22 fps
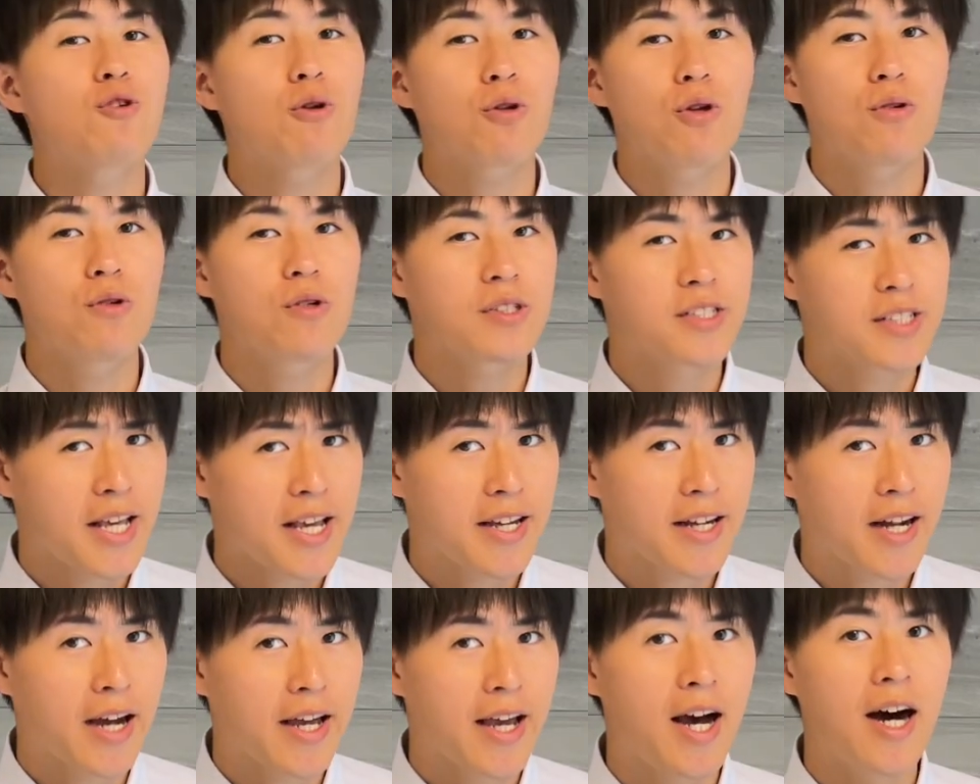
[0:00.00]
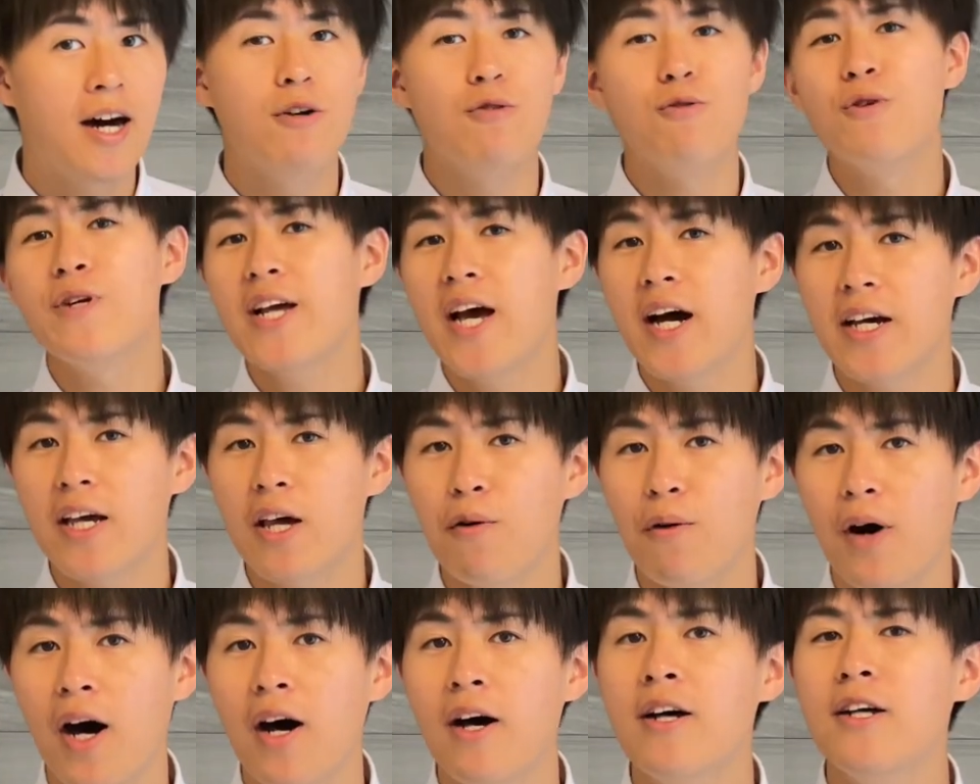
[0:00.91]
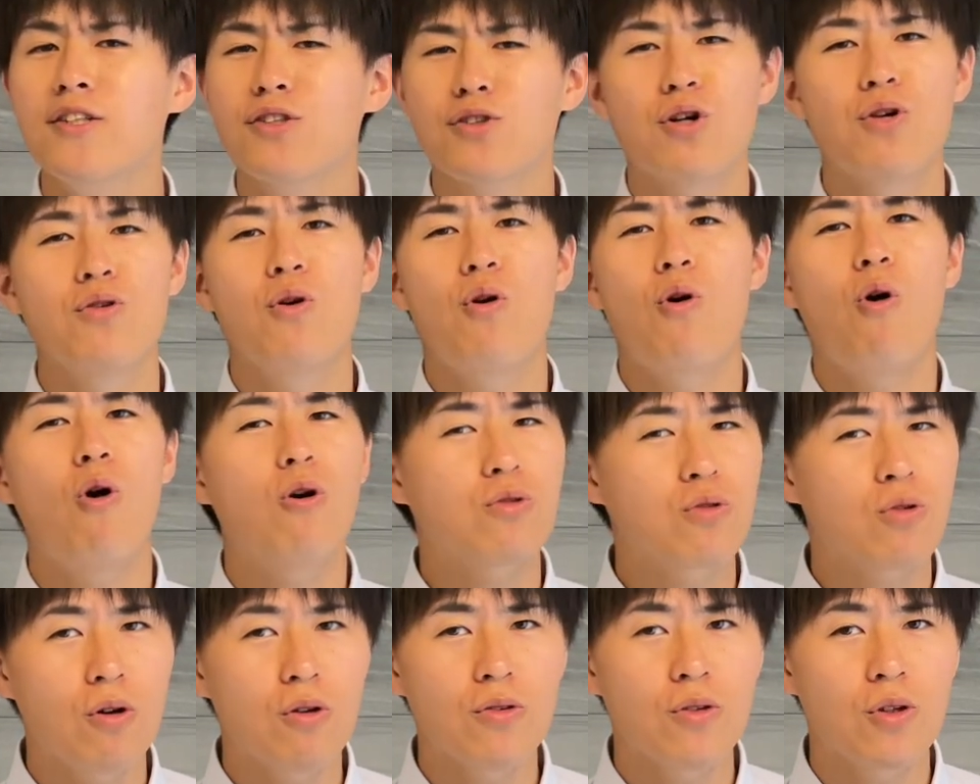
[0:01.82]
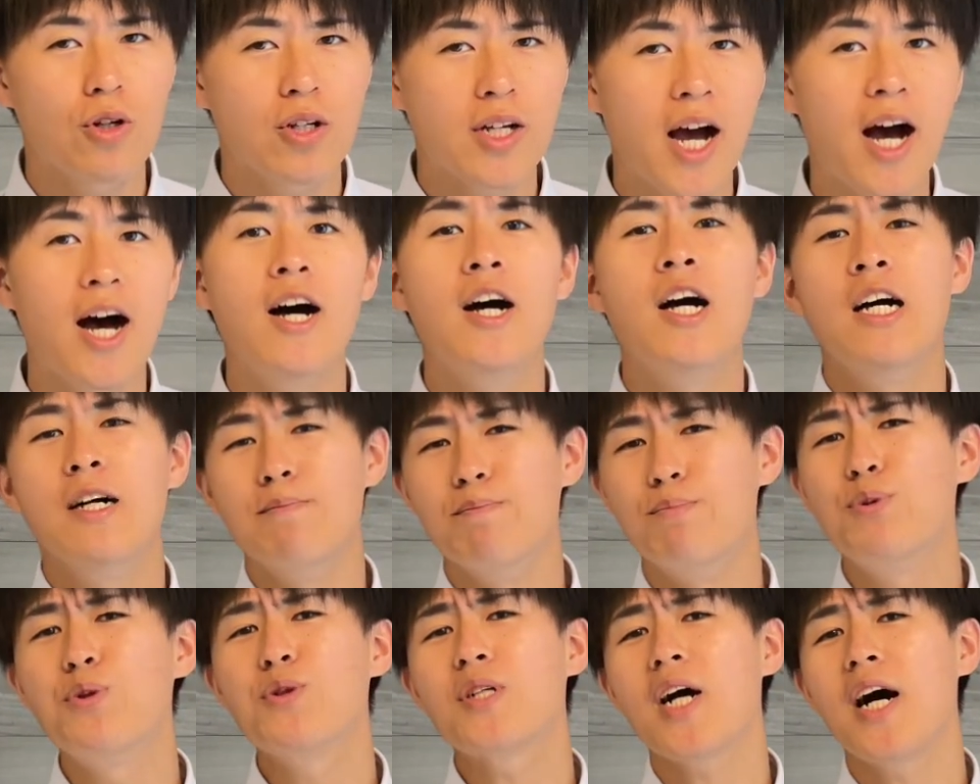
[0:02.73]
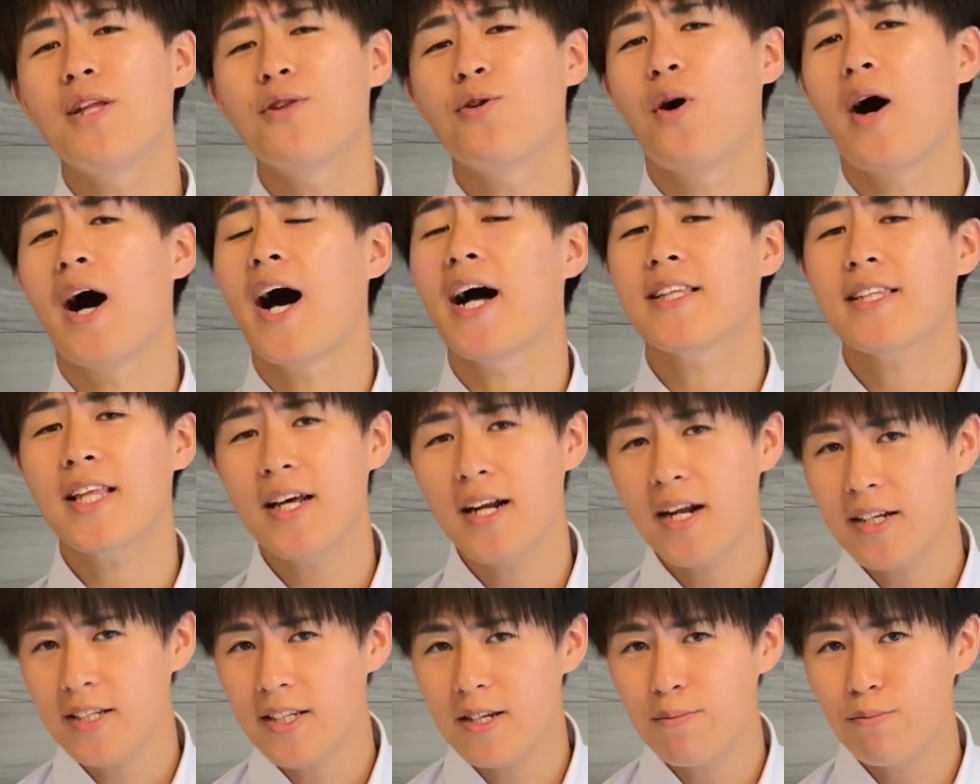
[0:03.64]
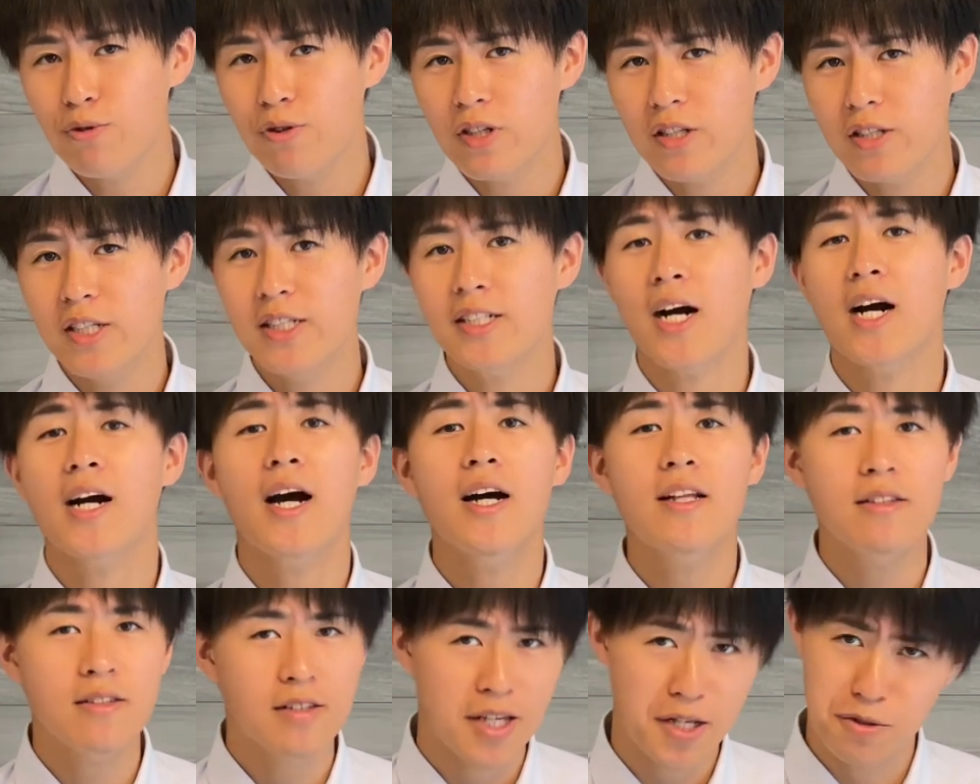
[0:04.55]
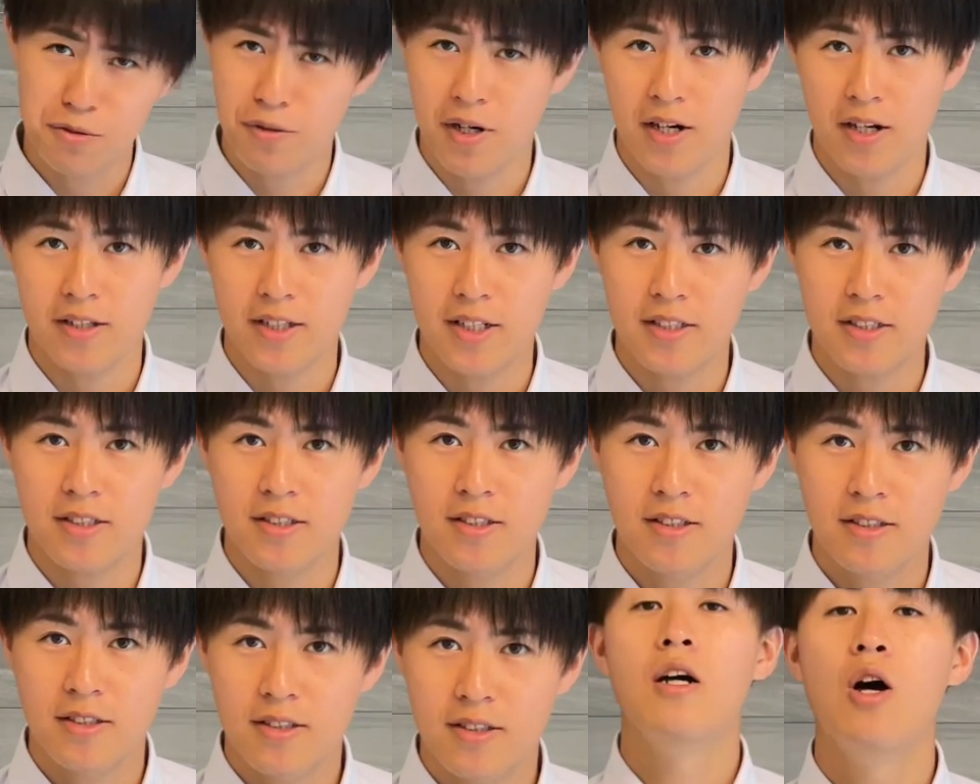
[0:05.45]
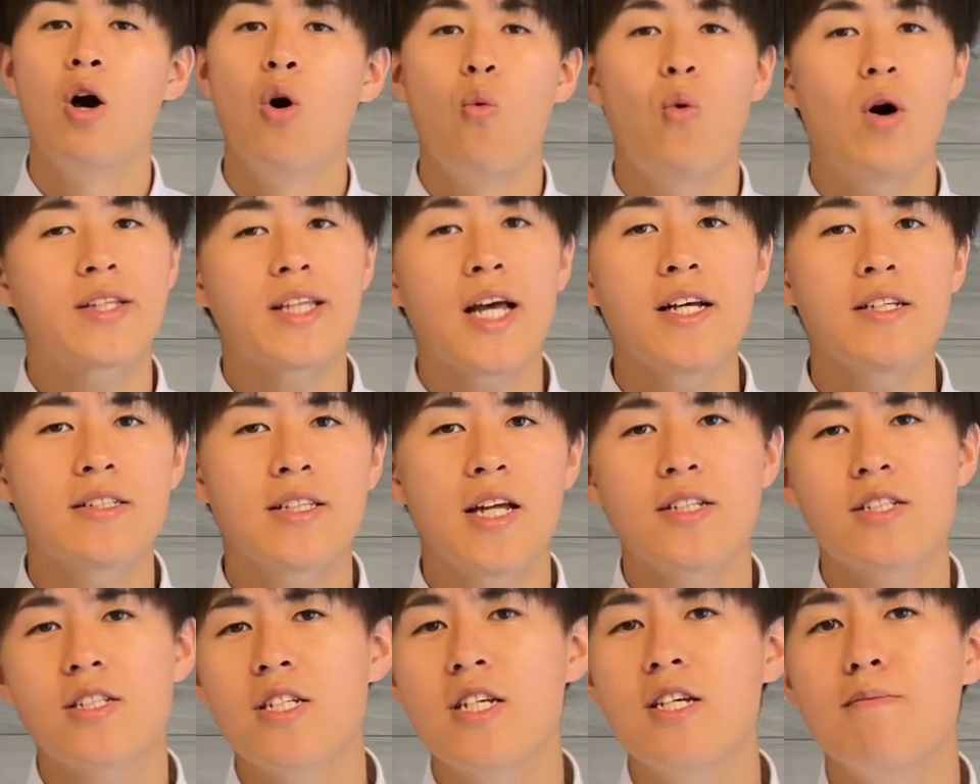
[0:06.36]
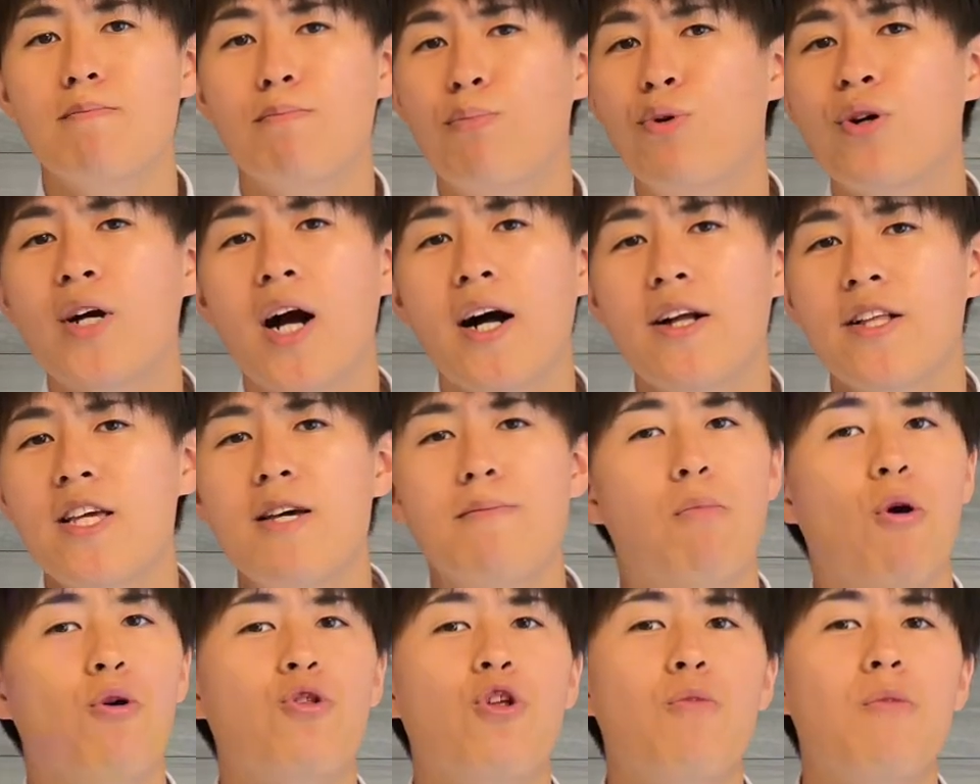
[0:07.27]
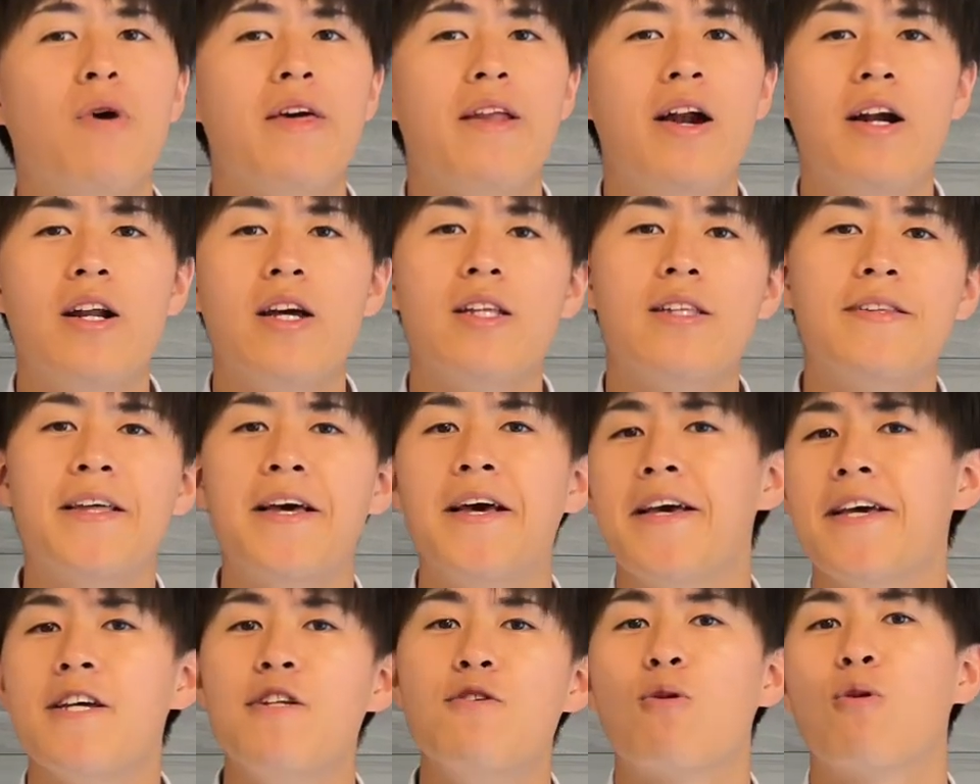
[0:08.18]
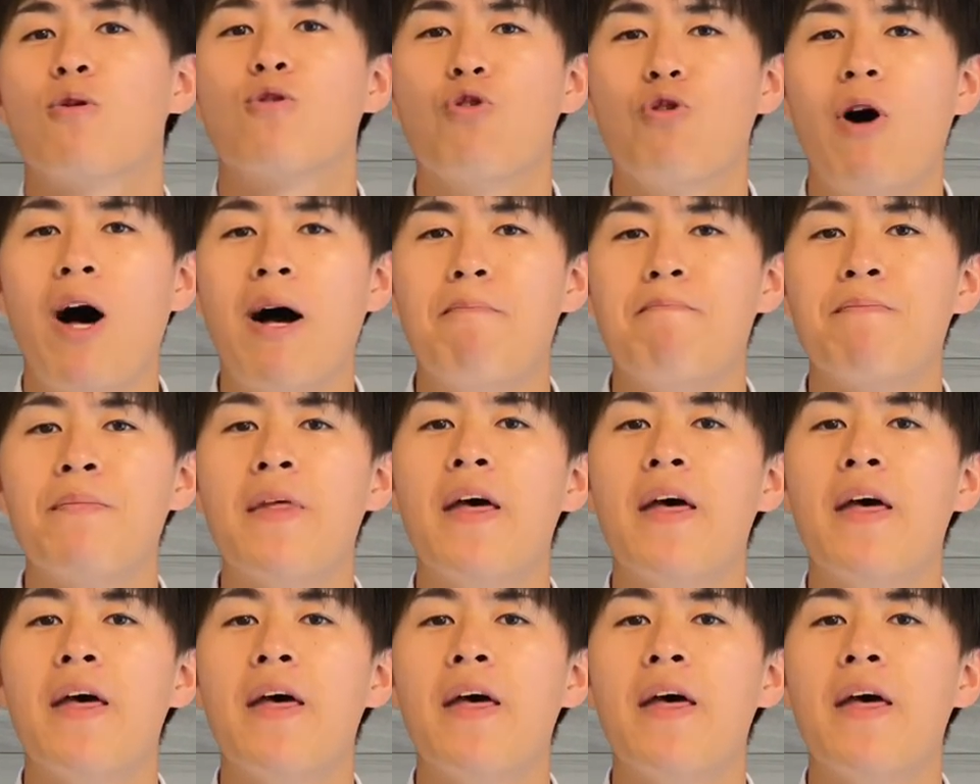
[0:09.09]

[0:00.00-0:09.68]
事の成果や売り上げはそのほとんどが部下の働きぶりにかかっているからです。私たち部下に求められていることは